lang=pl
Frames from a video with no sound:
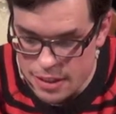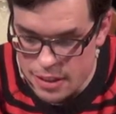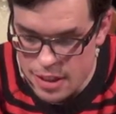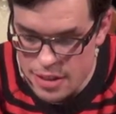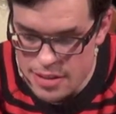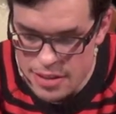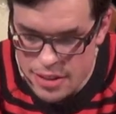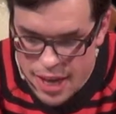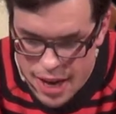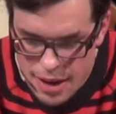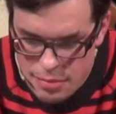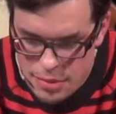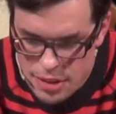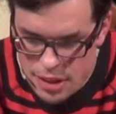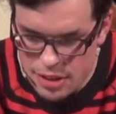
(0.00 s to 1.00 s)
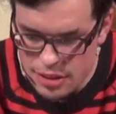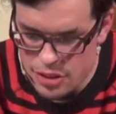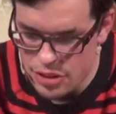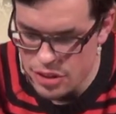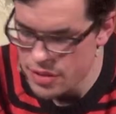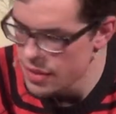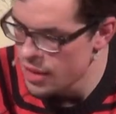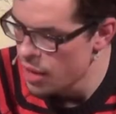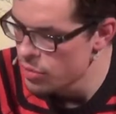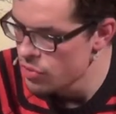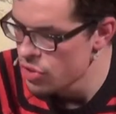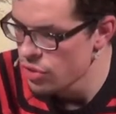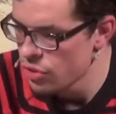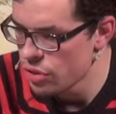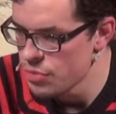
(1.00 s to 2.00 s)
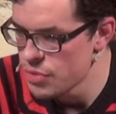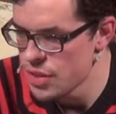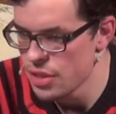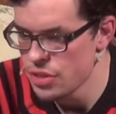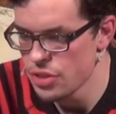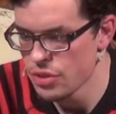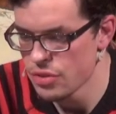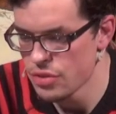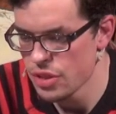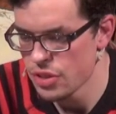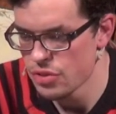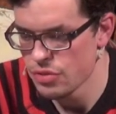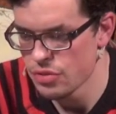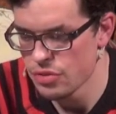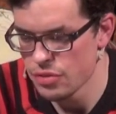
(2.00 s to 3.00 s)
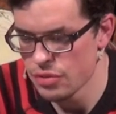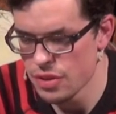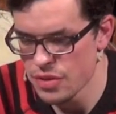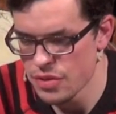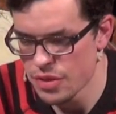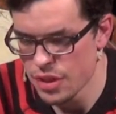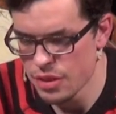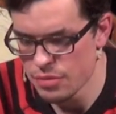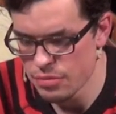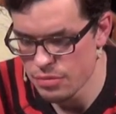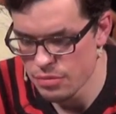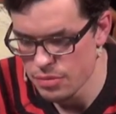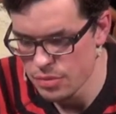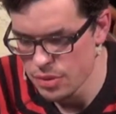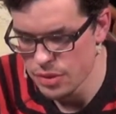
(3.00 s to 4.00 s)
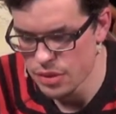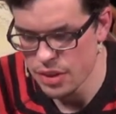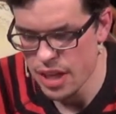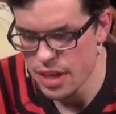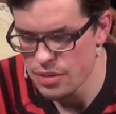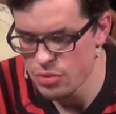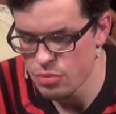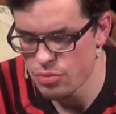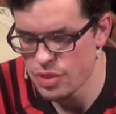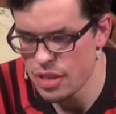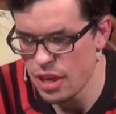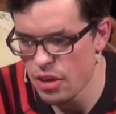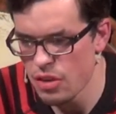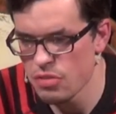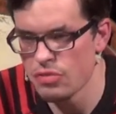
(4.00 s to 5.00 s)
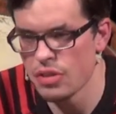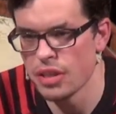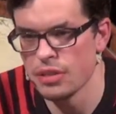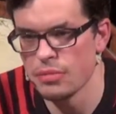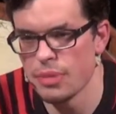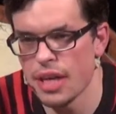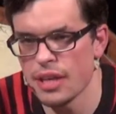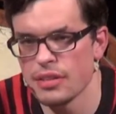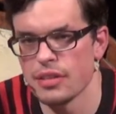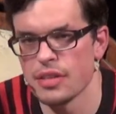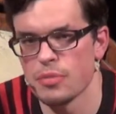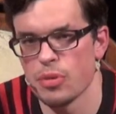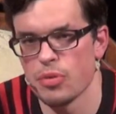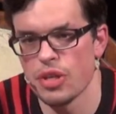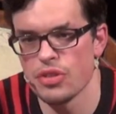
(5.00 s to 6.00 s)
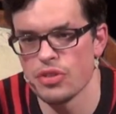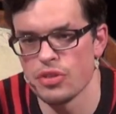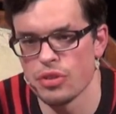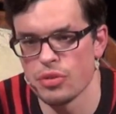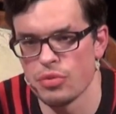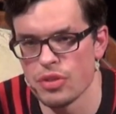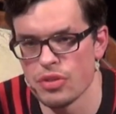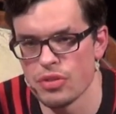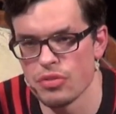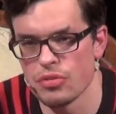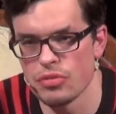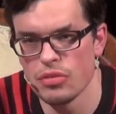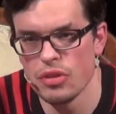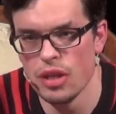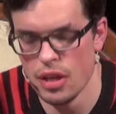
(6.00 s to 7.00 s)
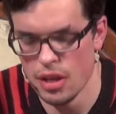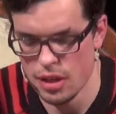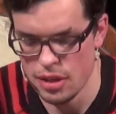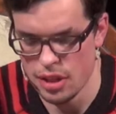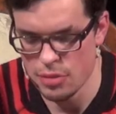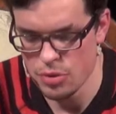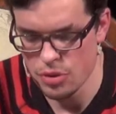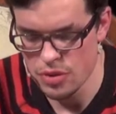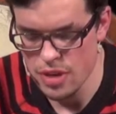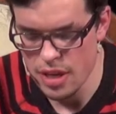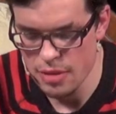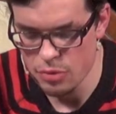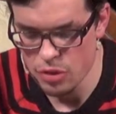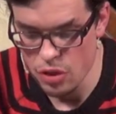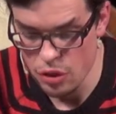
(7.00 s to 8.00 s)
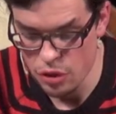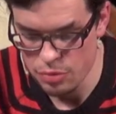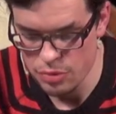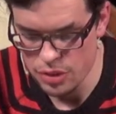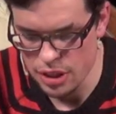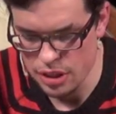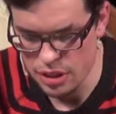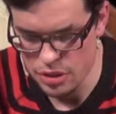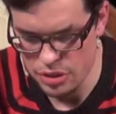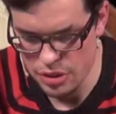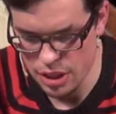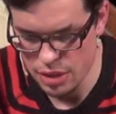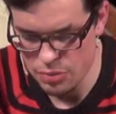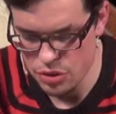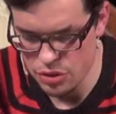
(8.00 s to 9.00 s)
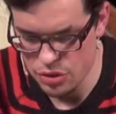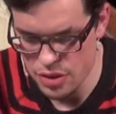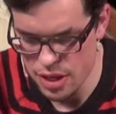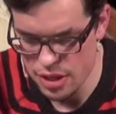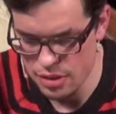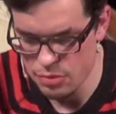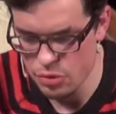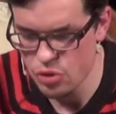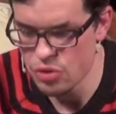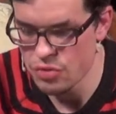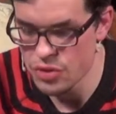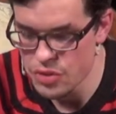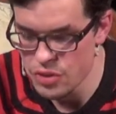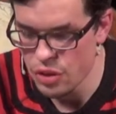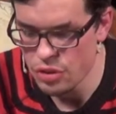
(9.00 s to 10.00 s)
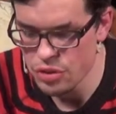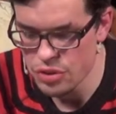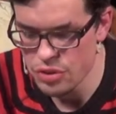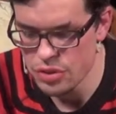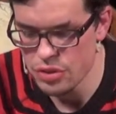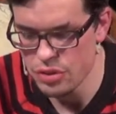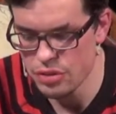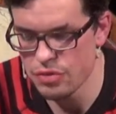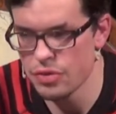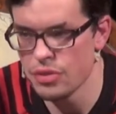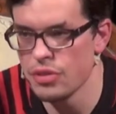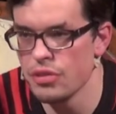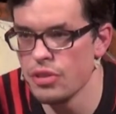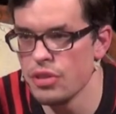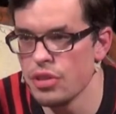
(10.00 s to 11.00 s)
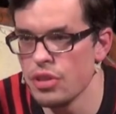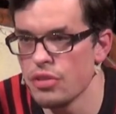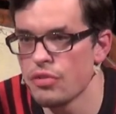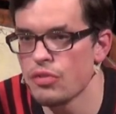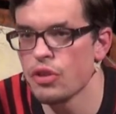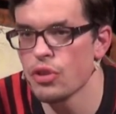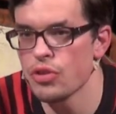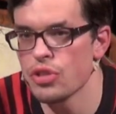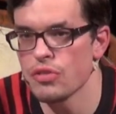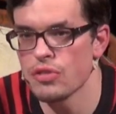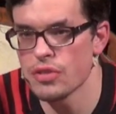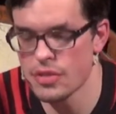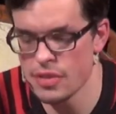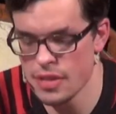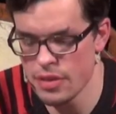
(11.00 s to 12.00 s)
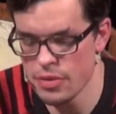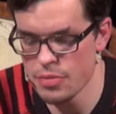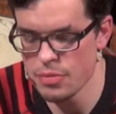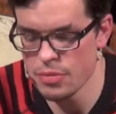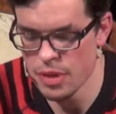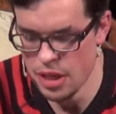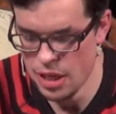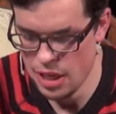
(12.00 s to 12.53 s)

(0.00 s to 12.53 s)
językami, ale też językami w szerokim sensie, to znaczy językiem gestów, zachowań, praktyk społecznych, które są jakimś rodzajem normy, jakimś rodzajem oczywistości i w, i, i w to się z całym